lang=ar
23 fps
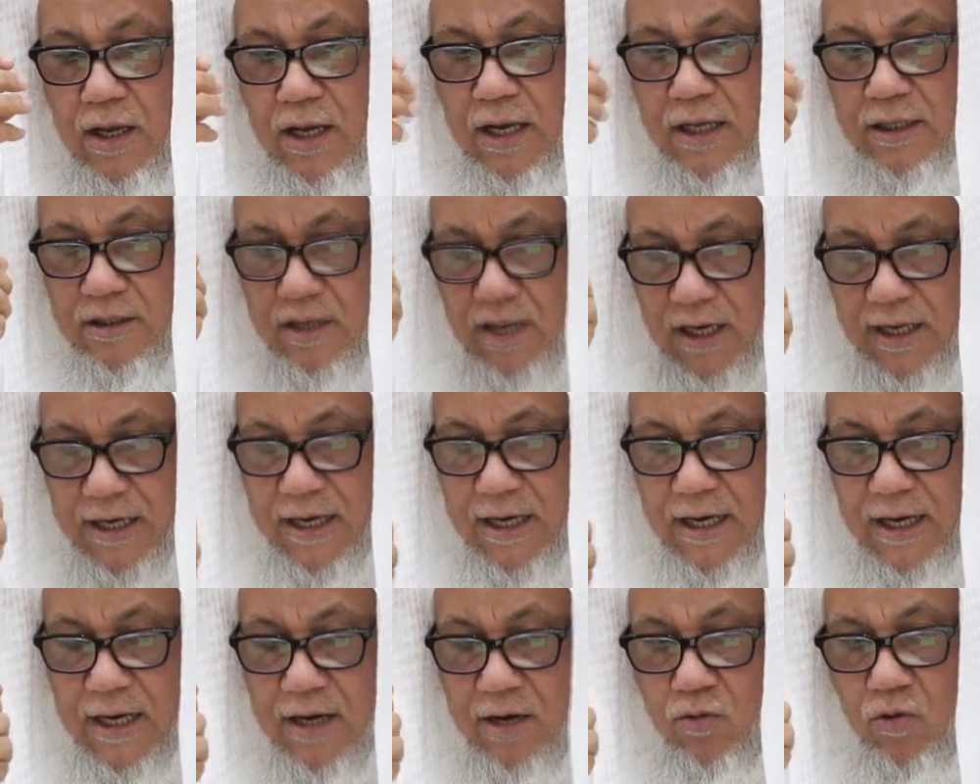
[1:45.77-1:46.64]

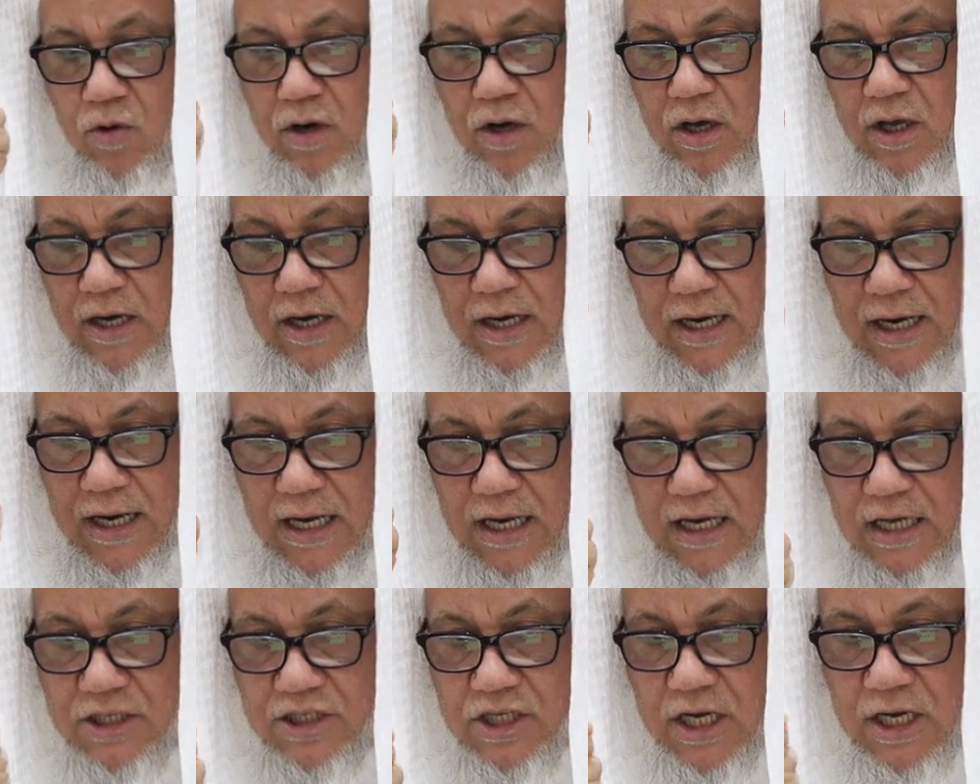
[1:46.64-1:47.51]
أتقنها وقرأها
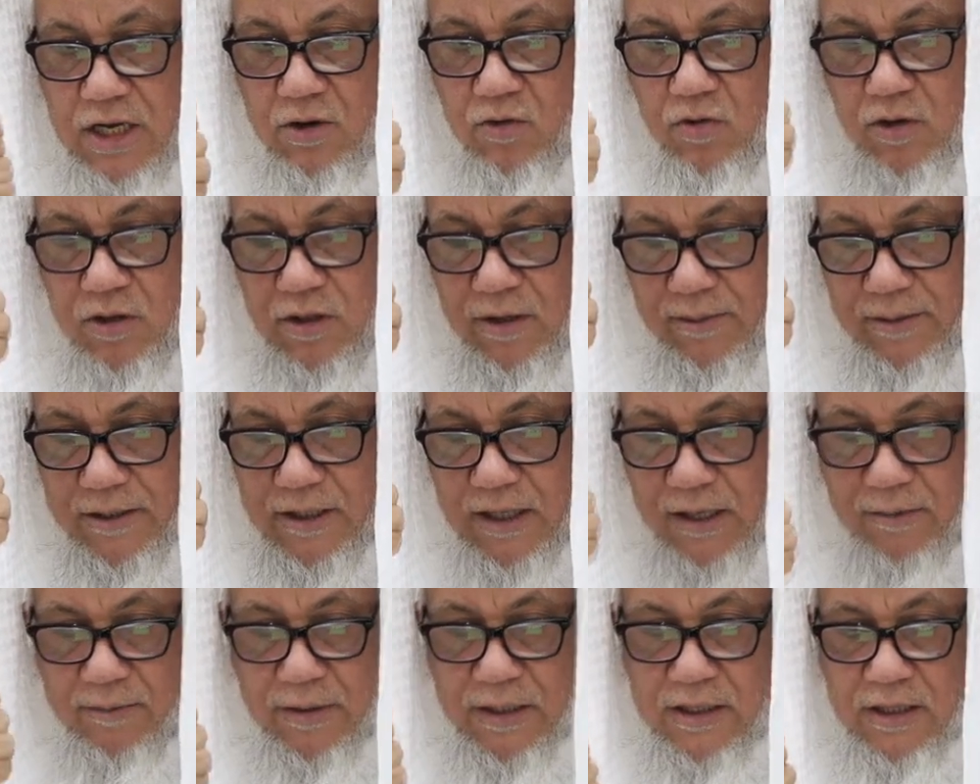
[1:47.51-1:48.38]
على شيخ
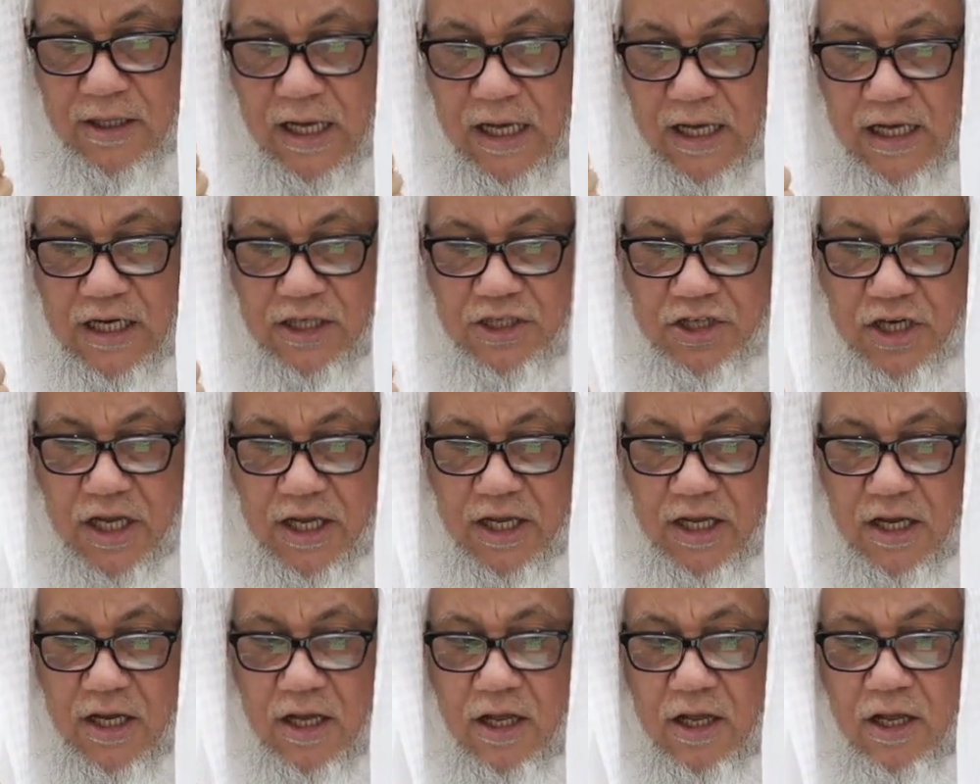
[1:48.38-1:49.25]
وضبط المتن على
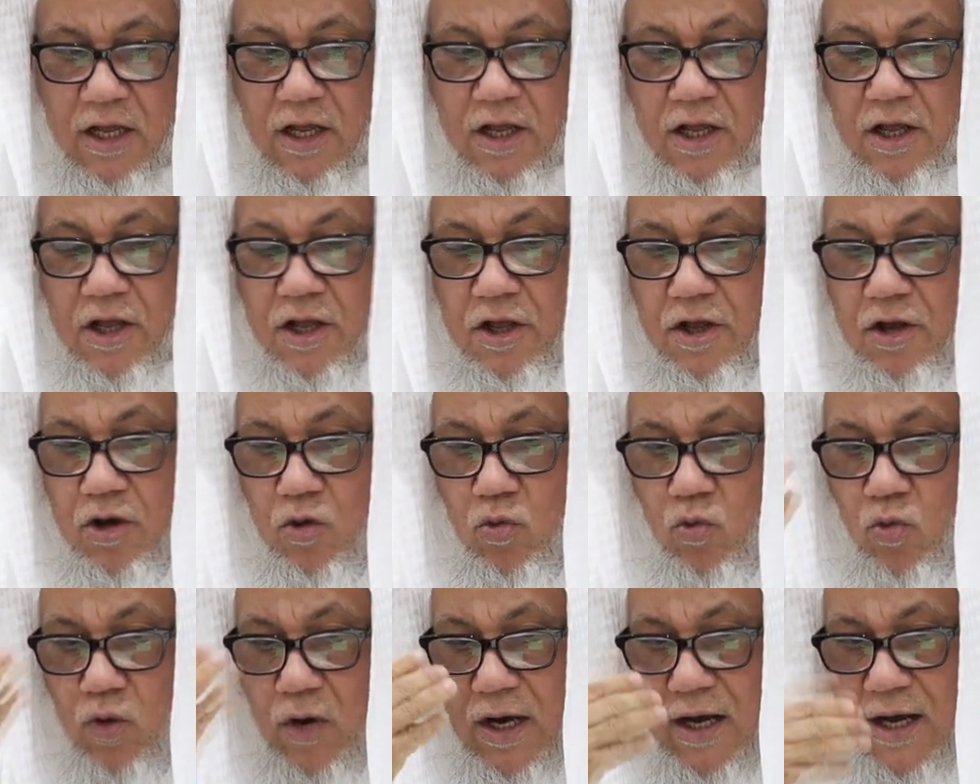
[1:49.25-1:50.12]
شيخ
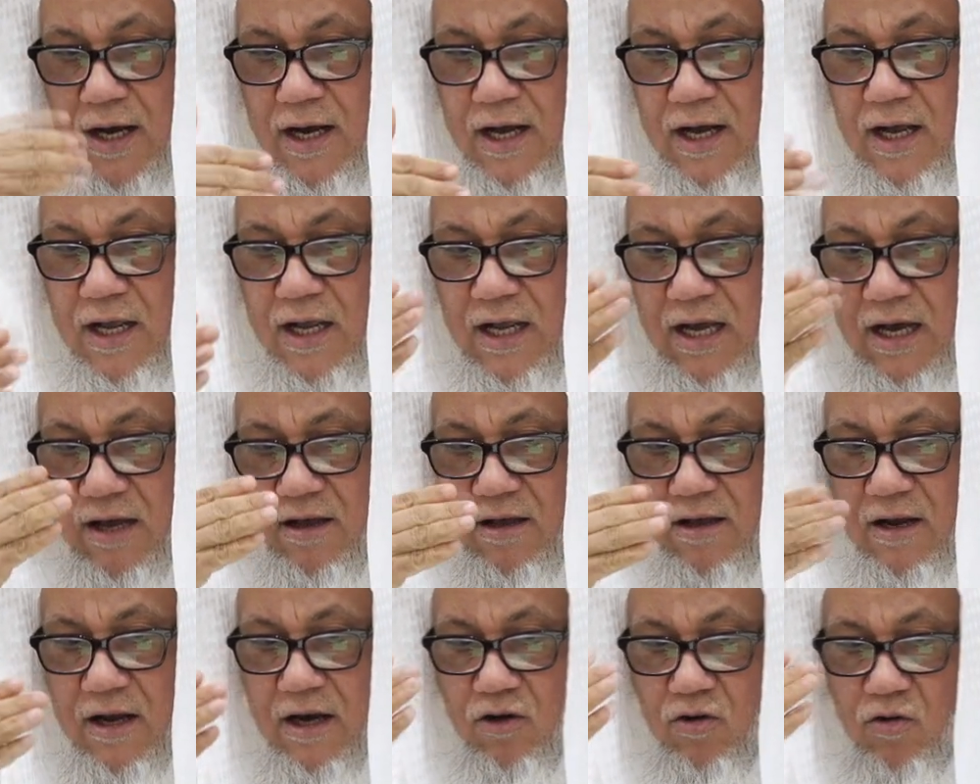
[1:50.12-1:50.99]

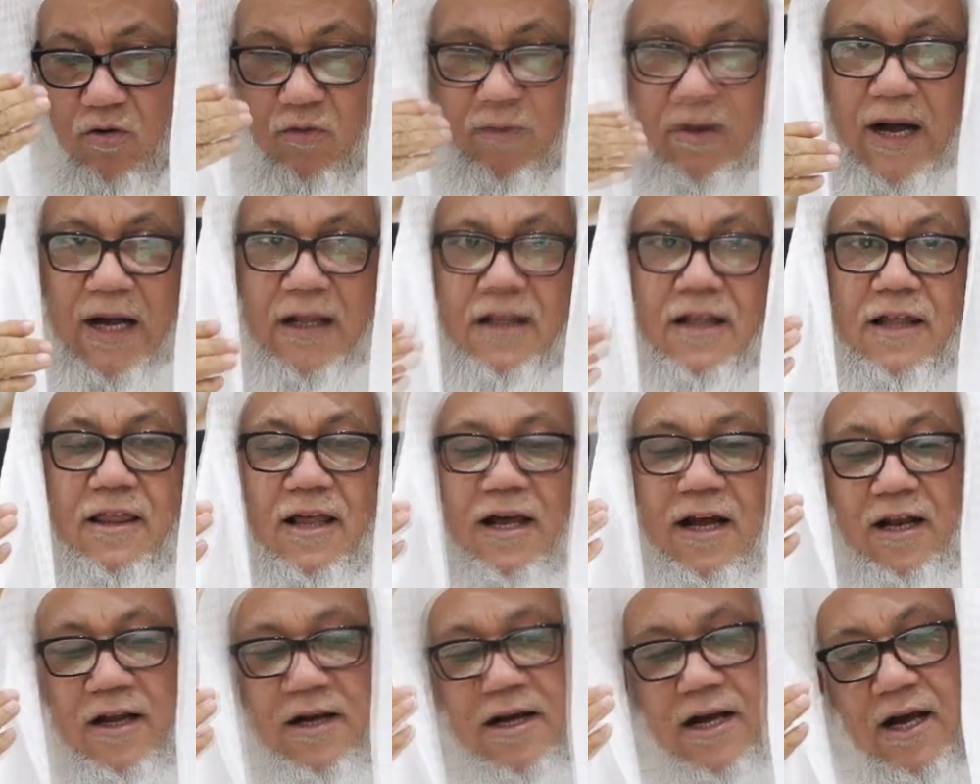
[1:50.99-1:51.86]
ويقرأ بعد
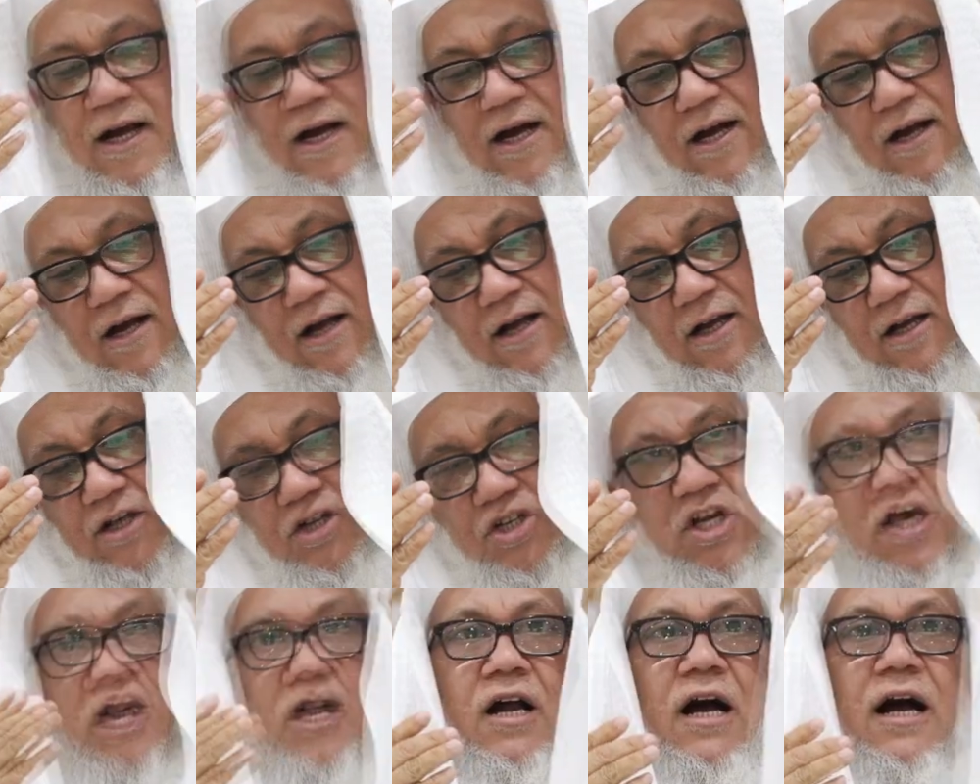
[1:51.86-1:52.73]
ذلك
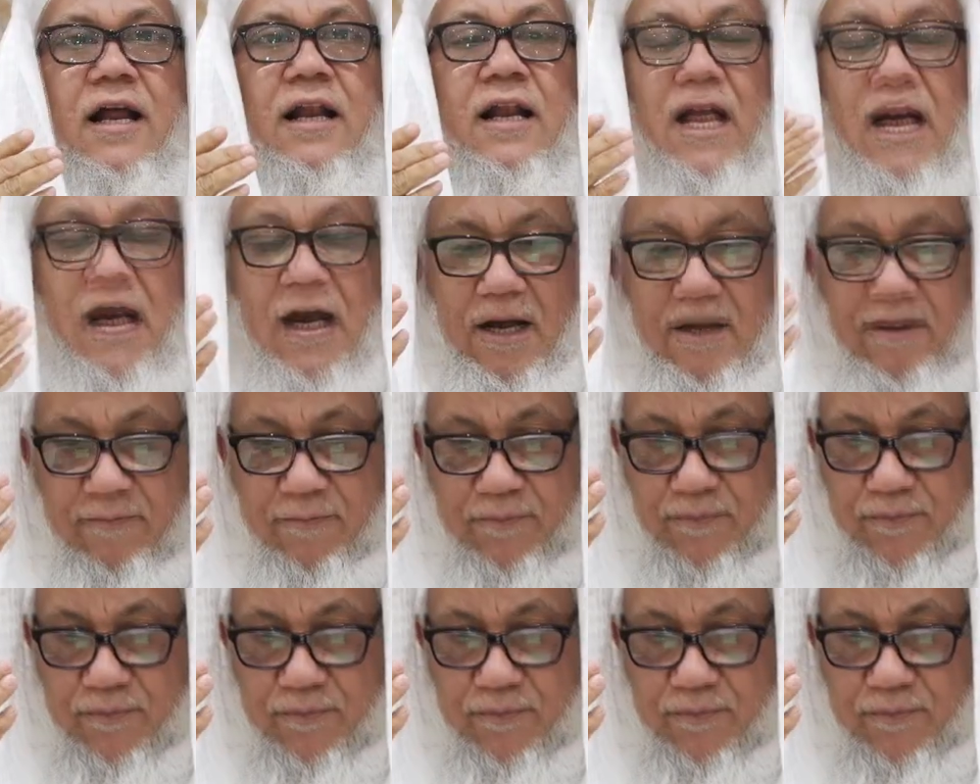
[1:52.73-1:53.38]
شرحا لها